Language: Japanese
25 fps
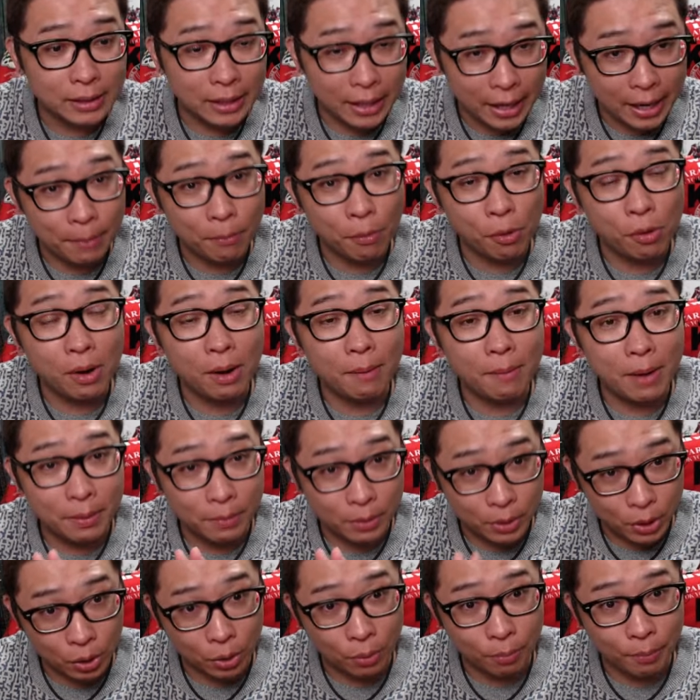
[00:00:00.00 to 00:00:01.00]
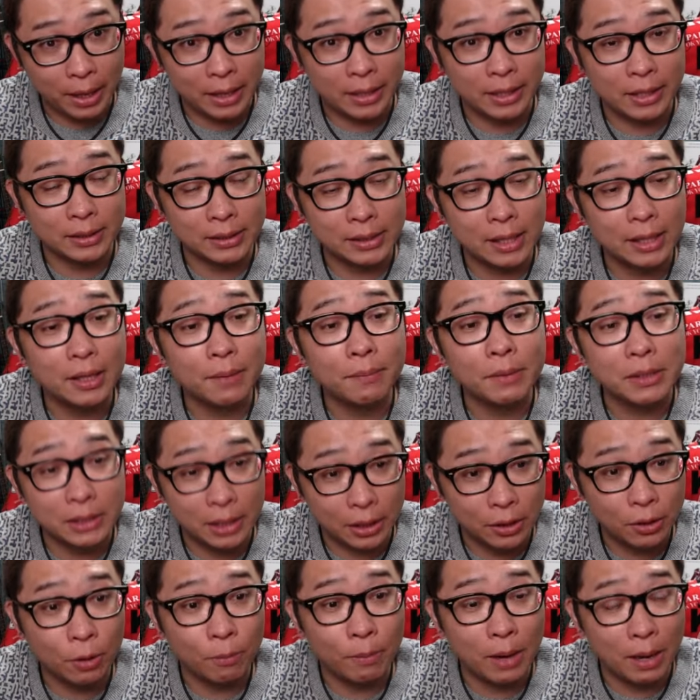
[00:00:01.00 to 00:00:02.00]
えー、僕はバイビットメインで使ってます
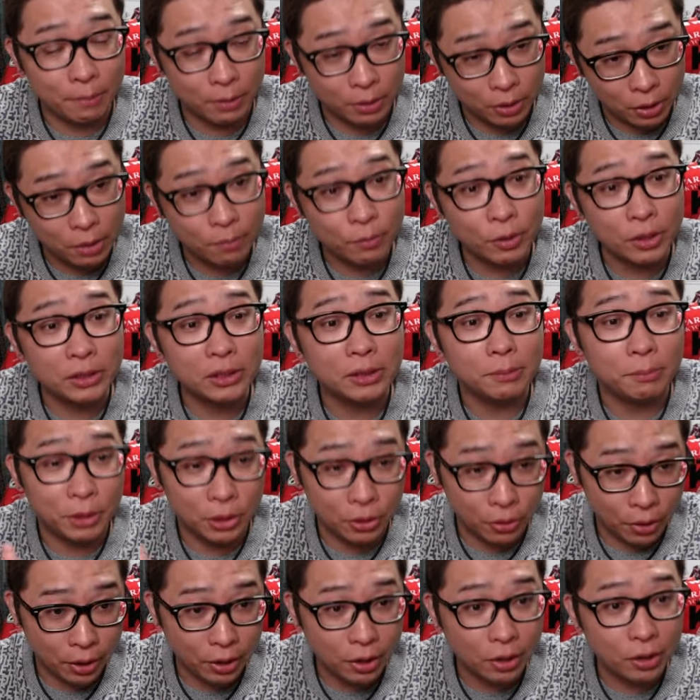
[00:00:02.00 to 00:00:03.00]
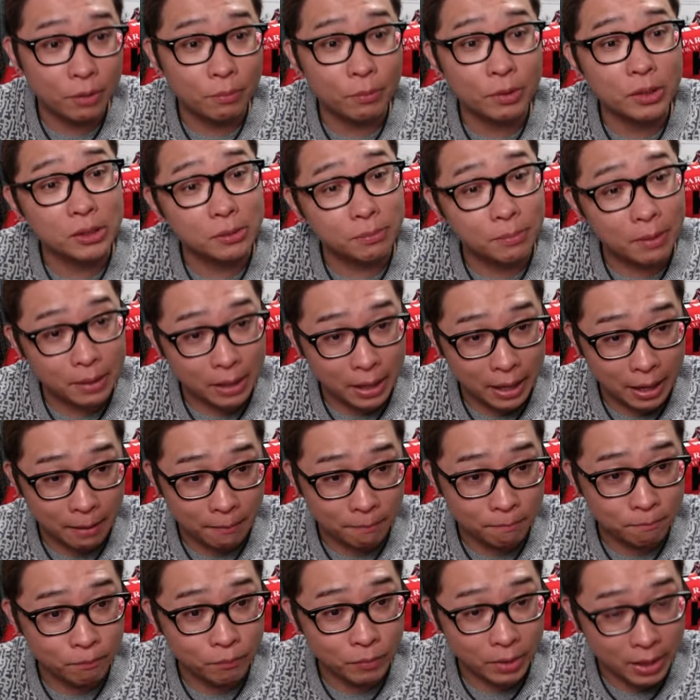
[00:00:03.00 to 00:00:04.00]
けど、バイビットでもいいし、ビットゲットでもいいし、
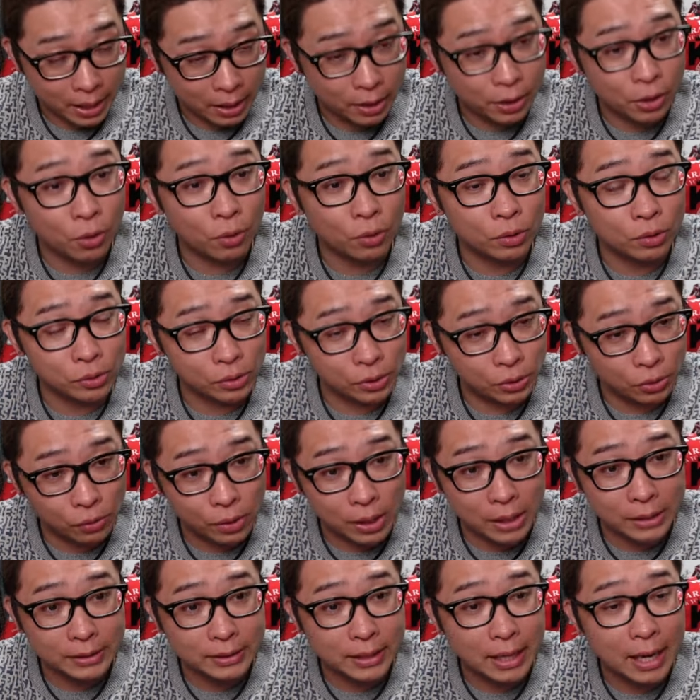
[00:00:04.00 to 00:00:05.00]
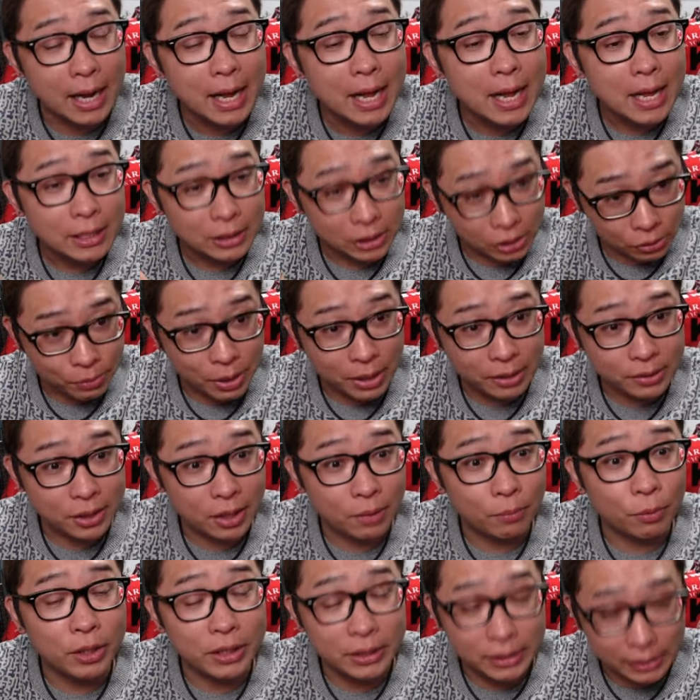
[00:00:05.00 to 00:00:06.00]
えー、ね、今日紹介したズーム X
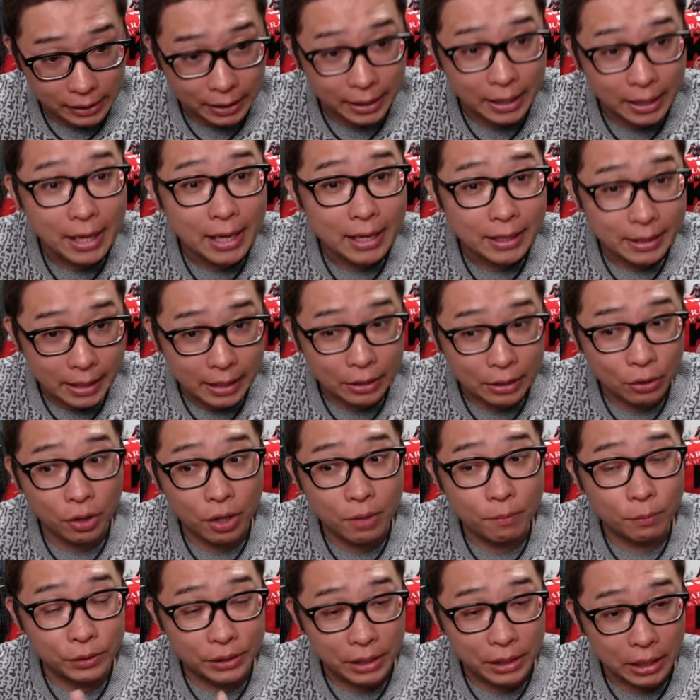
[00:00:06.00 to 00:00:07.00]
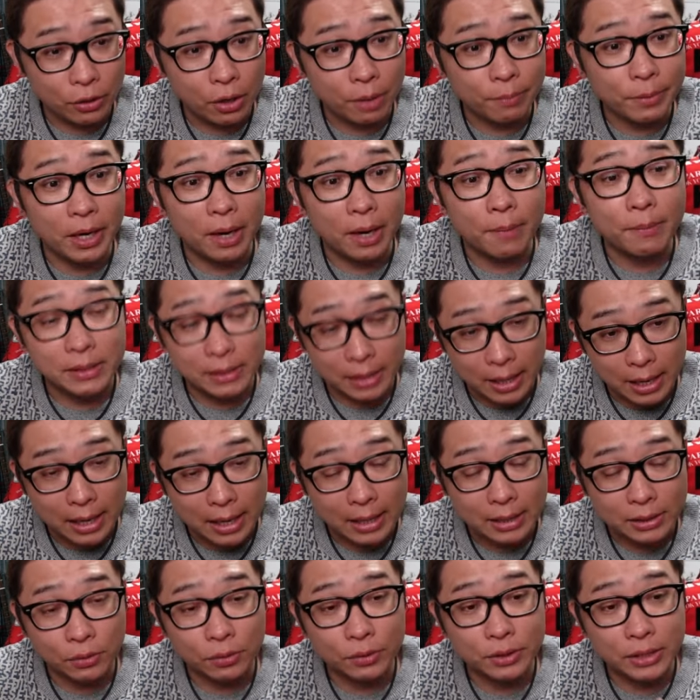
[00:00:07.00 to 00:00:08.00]
でもいいし、ね、どれでもチャートは見れますか
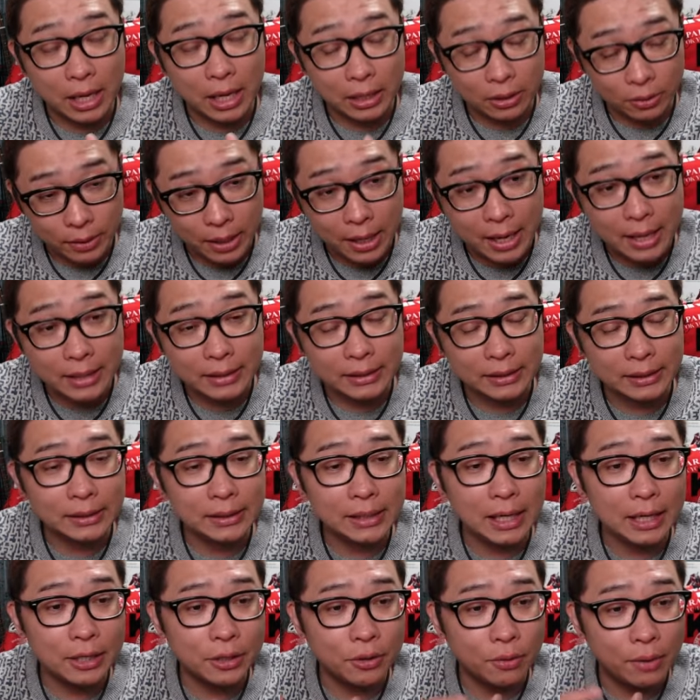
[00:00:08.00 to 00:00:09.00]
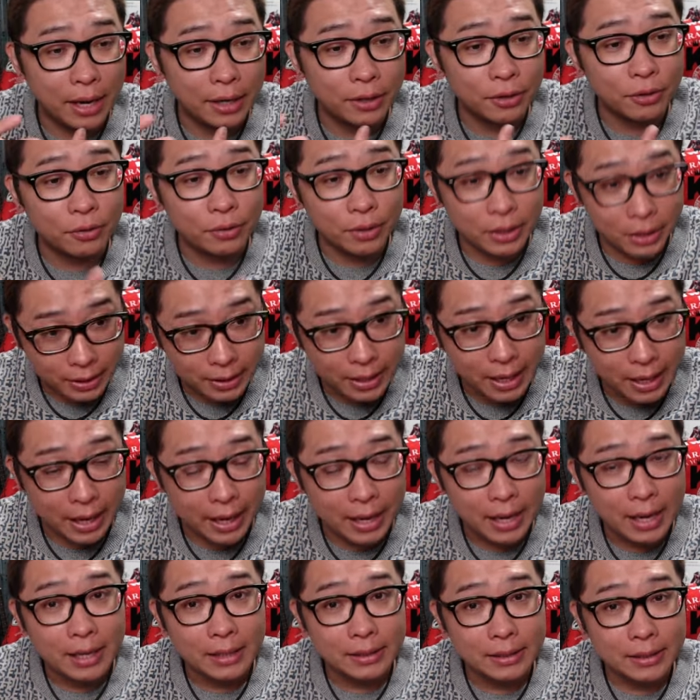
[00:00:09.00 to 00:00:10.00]
ら、そのチャートの中にしっかりとラインを引いて、
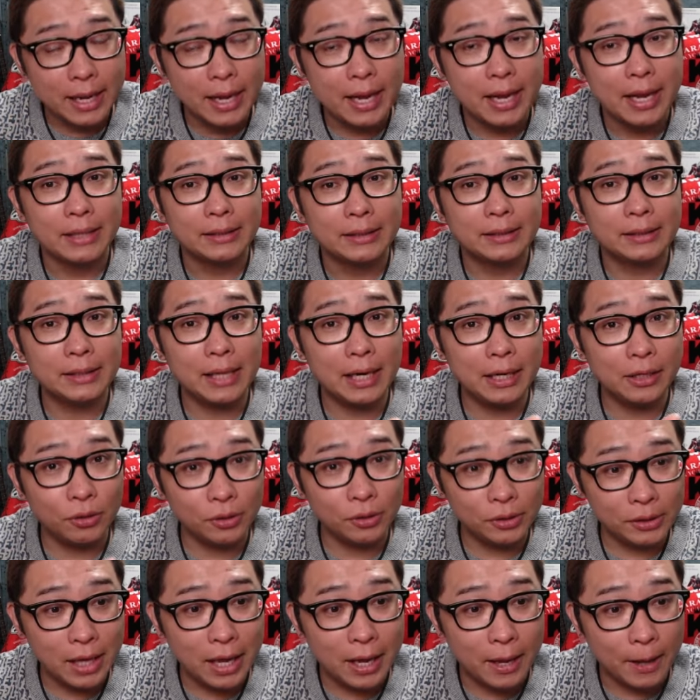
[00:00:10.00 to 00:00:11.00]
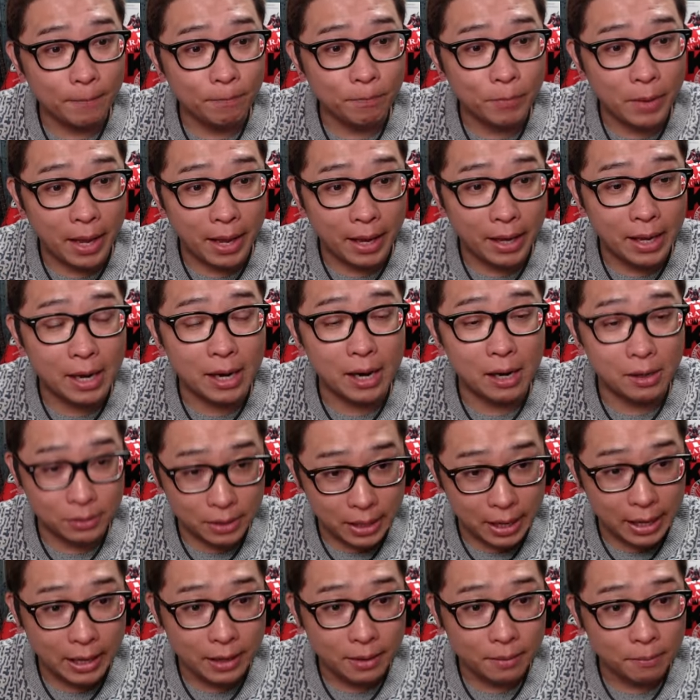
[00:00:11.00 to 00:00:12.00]
で、しっかりとした、えー、価格
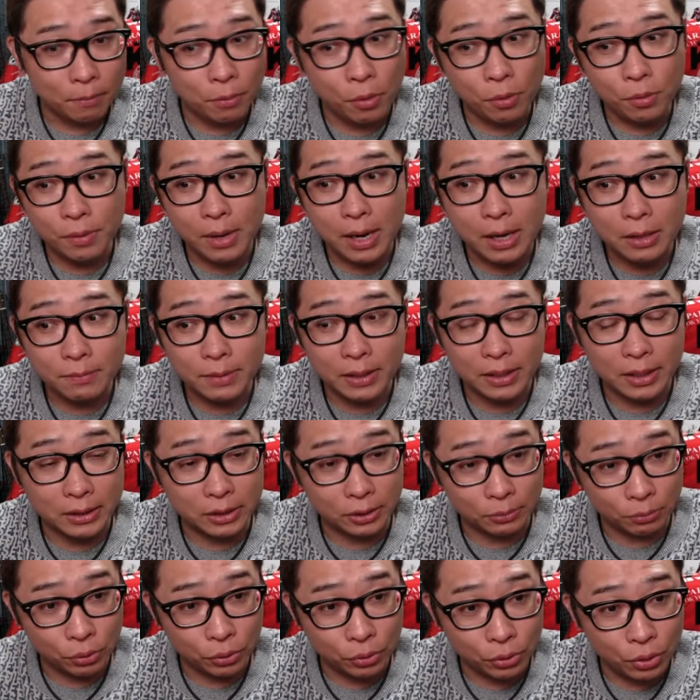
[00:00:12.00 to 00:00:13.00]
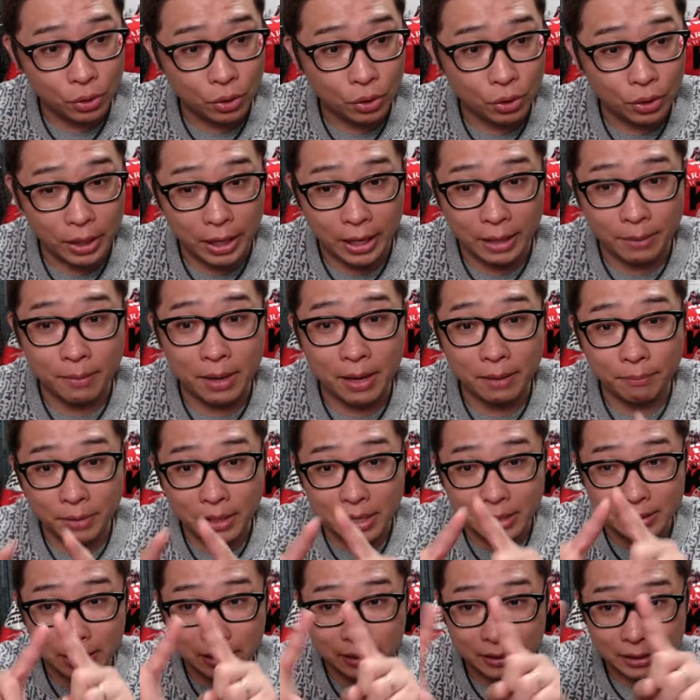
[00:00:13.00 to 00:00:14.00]
帯、僕はあくまで自分の、えー、今、
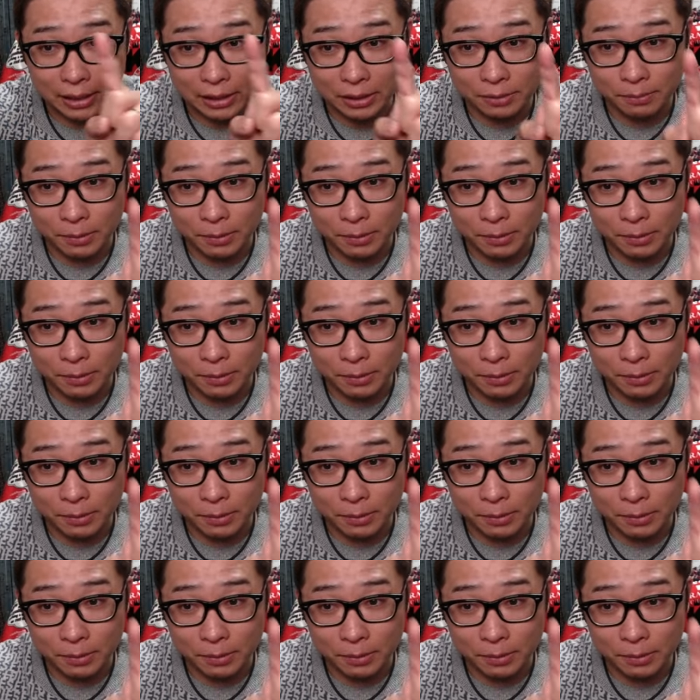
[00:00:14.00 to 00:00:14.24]
皆さんに説